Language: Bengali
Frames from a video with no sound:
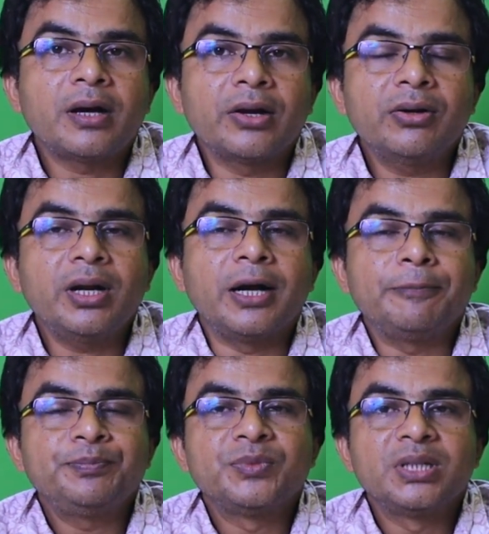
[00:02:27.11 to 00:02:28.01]
কেননা
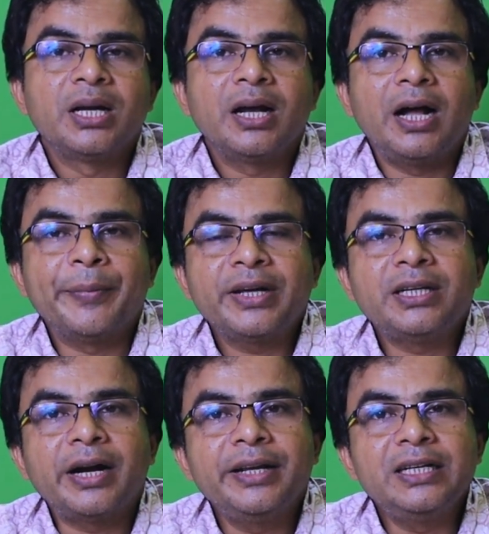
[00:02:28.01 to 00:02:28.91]
আমরা
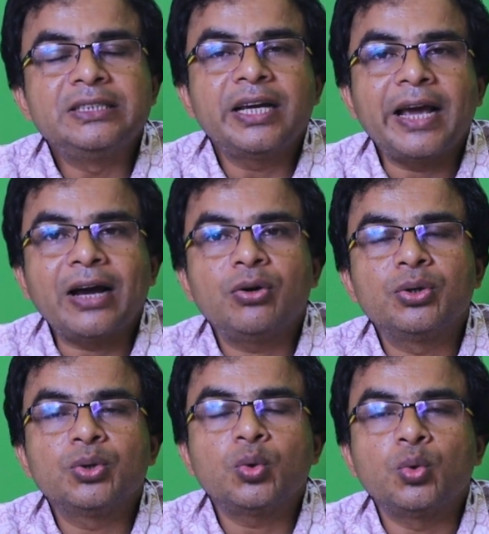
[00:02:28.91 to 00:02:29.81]
জানি যে
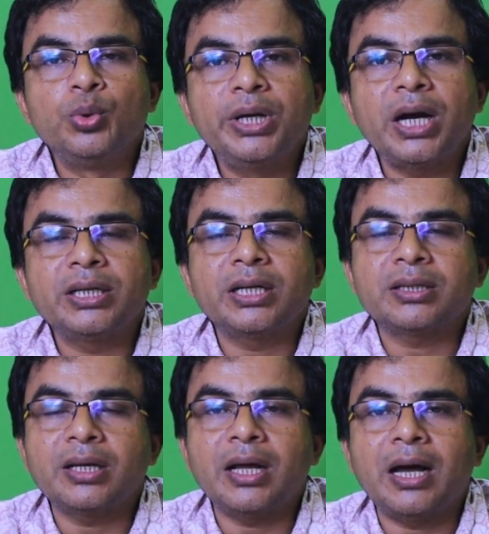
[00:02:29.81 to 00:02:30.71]
এখন কুড়ি হাজার
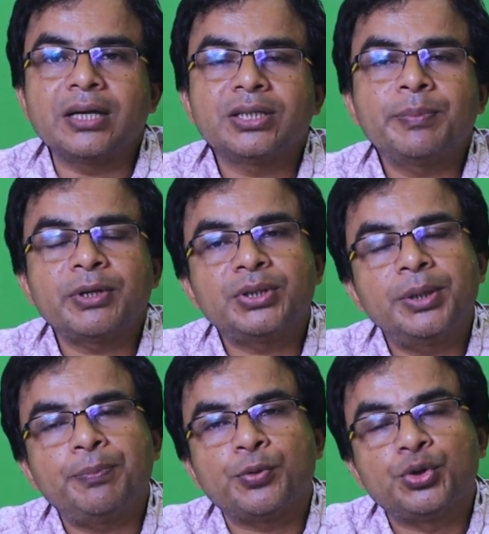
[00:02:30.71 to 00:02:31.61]
তার আশেপাশে
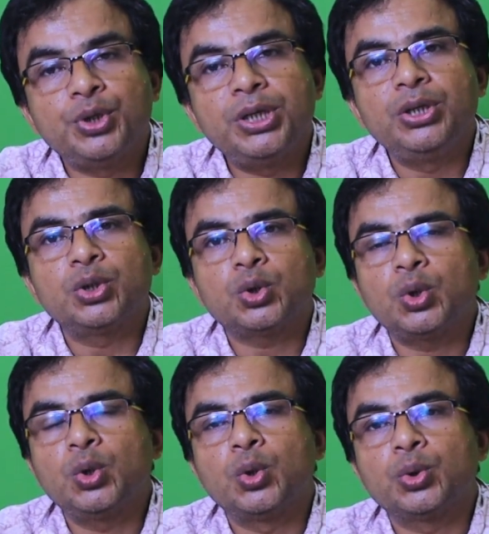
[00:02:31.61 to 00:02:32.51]
প্রতিনিয়ত
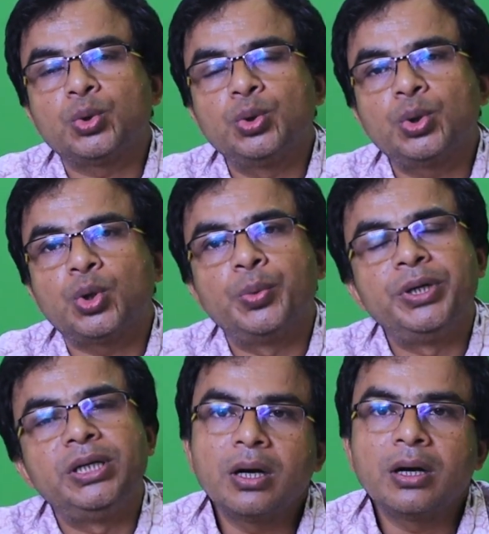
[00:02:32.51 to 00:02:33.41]
নতুন
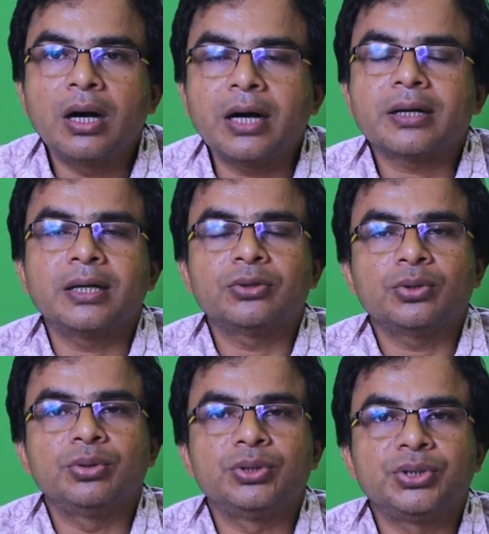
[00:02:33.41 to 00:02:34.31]
কোভিড আক্রান্ত
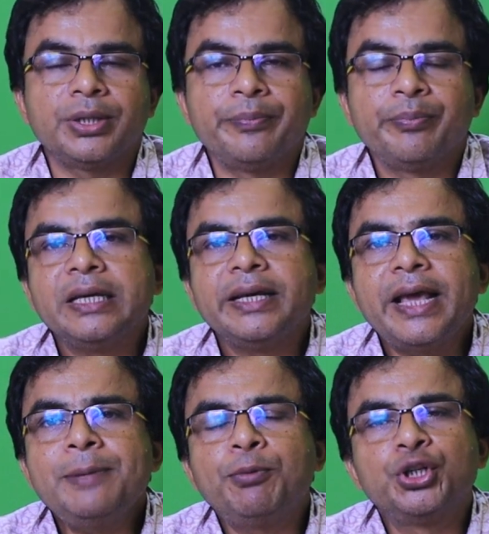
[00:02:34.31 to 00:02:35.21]
হচ্ছে
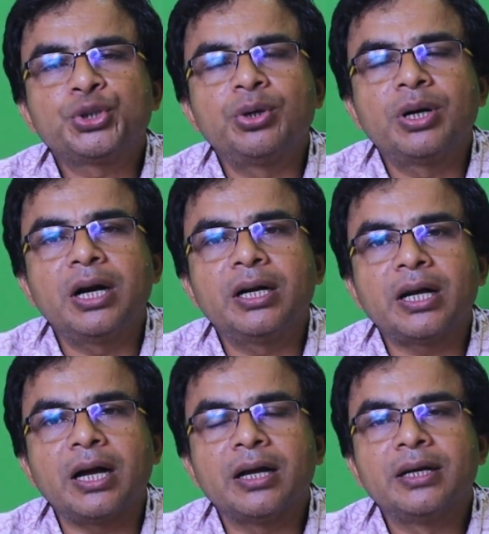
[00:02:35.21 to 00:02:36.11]
এই
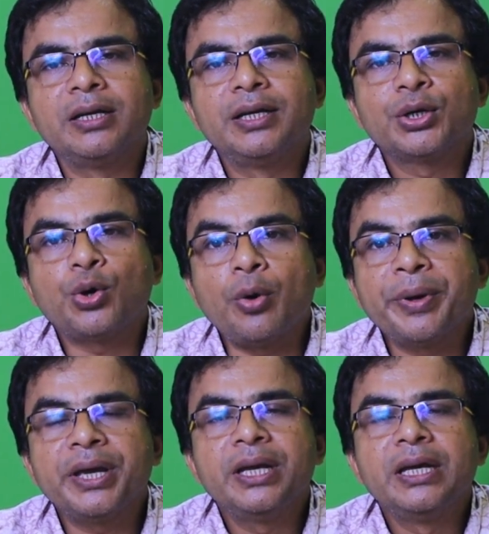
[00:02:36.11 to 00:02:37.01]
পরিসংখ্যানটা
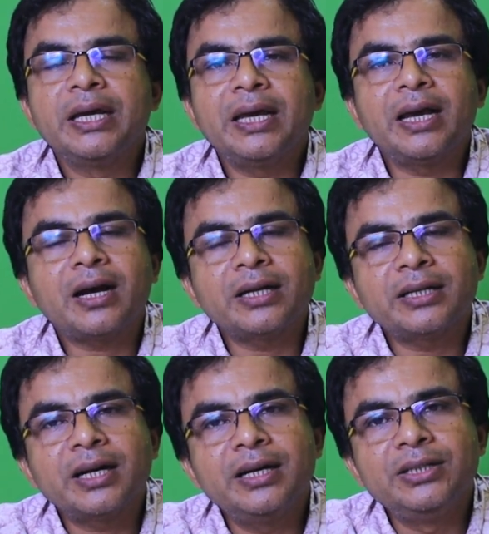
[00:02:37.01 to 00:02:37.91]
কবে এক
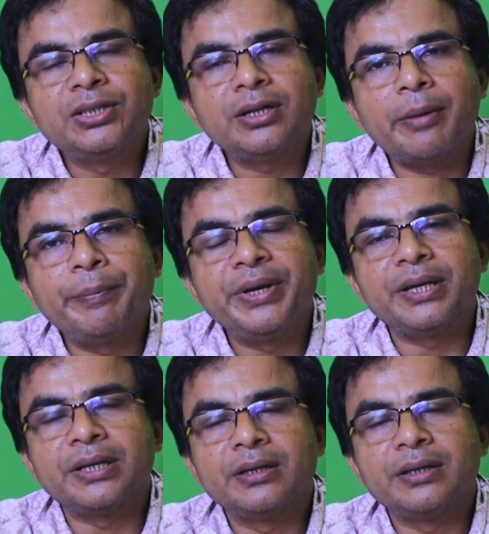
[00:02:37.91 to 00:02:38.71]
হাজারের নিচে নামবে